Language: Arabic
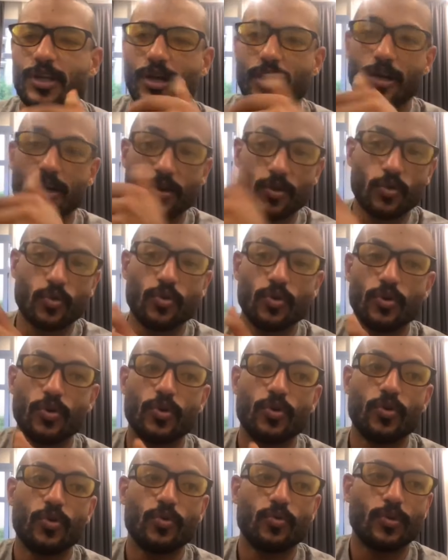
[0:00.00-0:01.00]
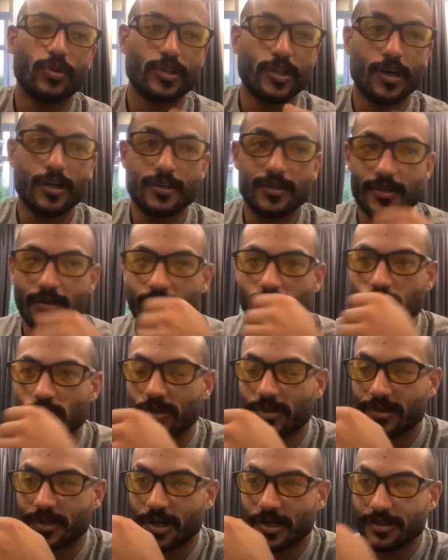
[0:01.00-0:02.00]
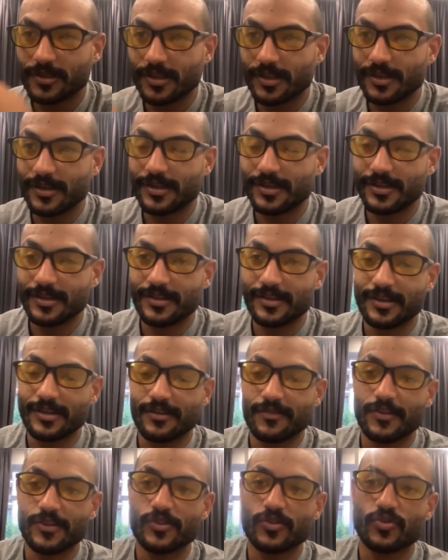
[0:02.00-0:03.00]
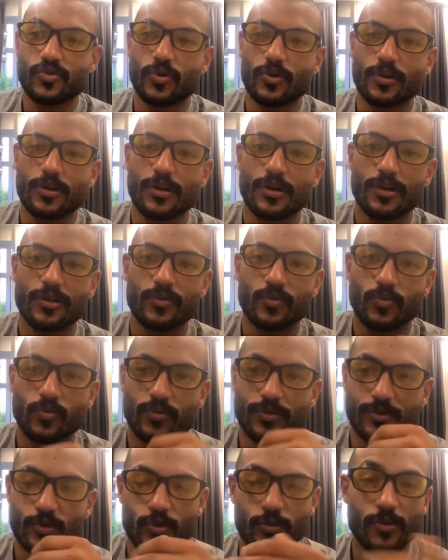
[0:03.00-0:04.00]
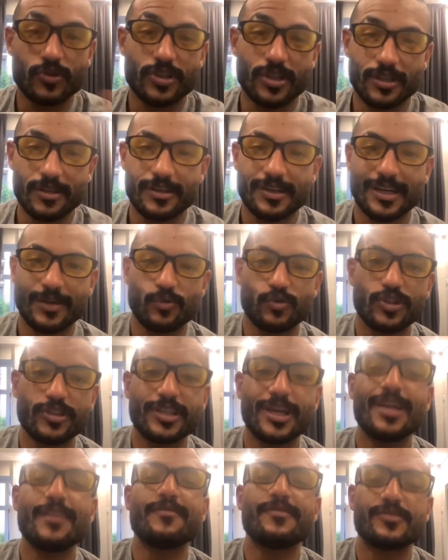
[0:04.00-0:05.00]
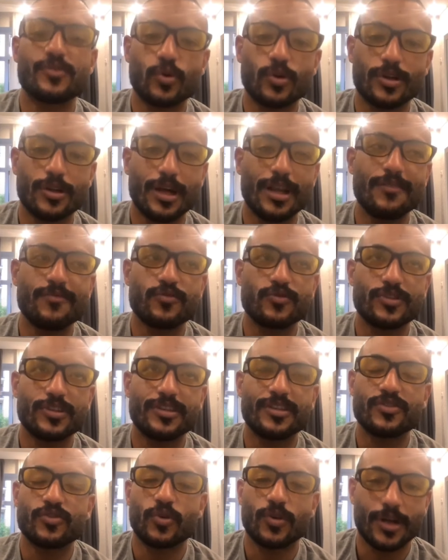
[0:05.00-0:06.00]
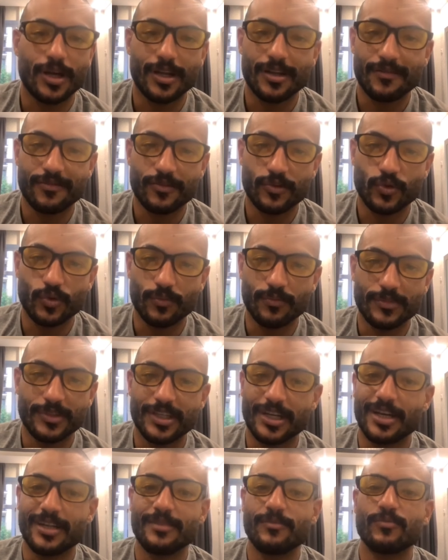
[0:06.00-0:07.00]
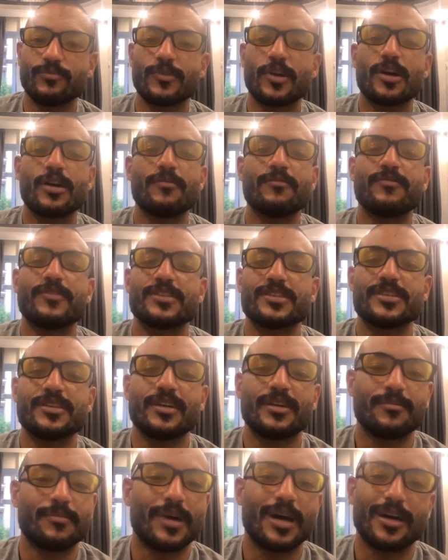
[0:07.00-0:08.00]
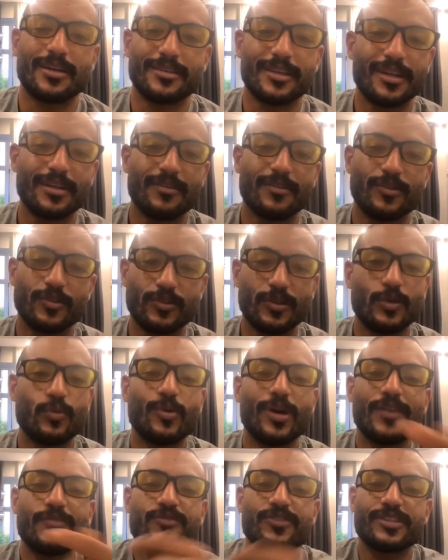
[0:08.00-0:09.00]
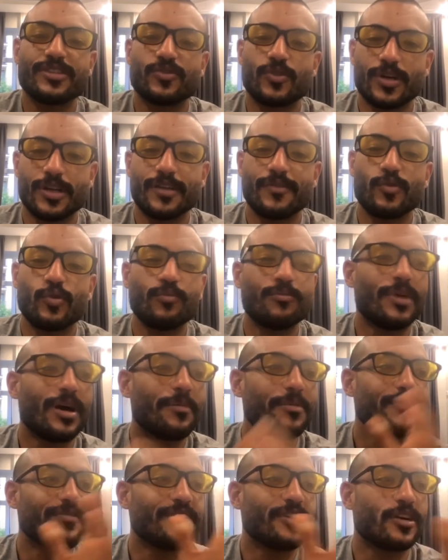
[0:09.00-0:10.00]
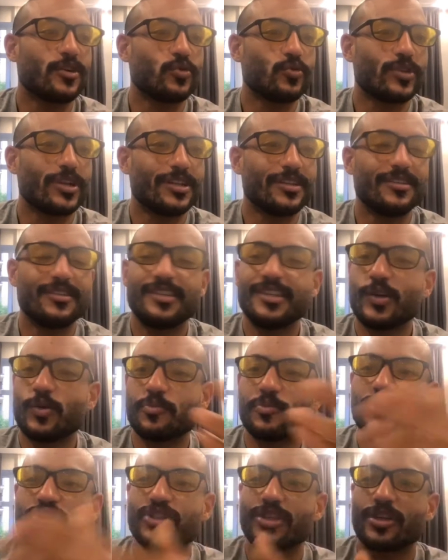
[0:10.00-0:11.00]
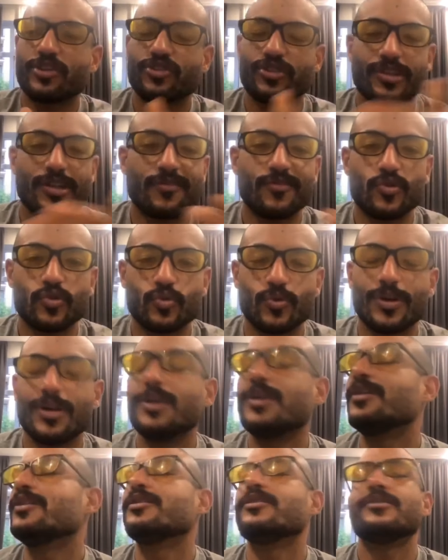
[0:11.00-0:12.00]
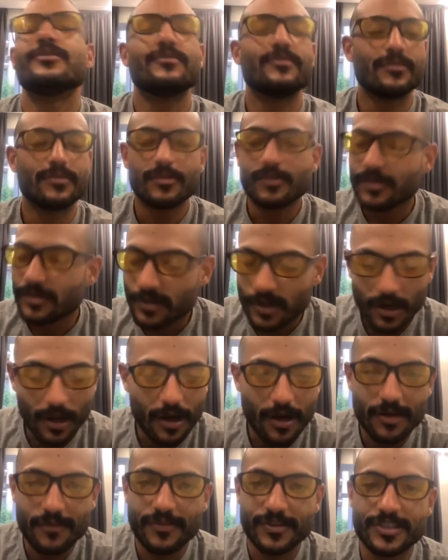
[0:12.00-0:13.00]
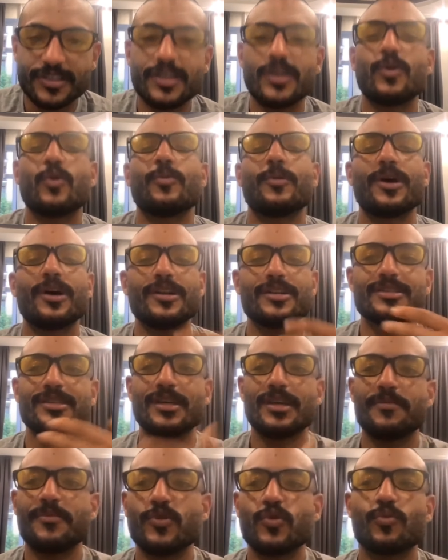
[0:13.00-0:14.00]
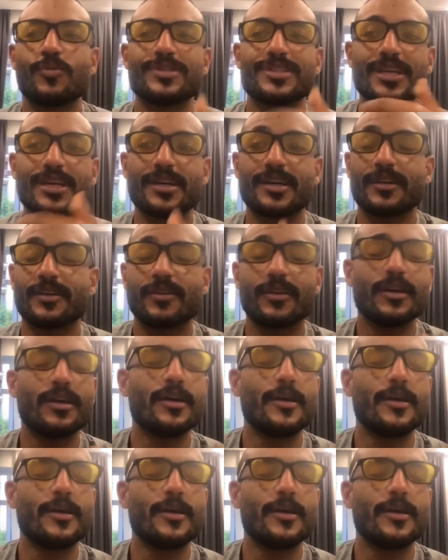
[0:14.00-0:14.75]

والى اخره وضغط ضغط انخفاض السعرات كنت بوصل انا كان وصلت 1000 سعره 1060 سعره حراريه في اليوم يعني رقم فظيع مع تل... 1060 سعره حراريه في اليوم بعمل فيه كارديو 30 دقيقه واتمشى 10000 خطوه ارهاق فظيع وخلص لاعبين وبذاكر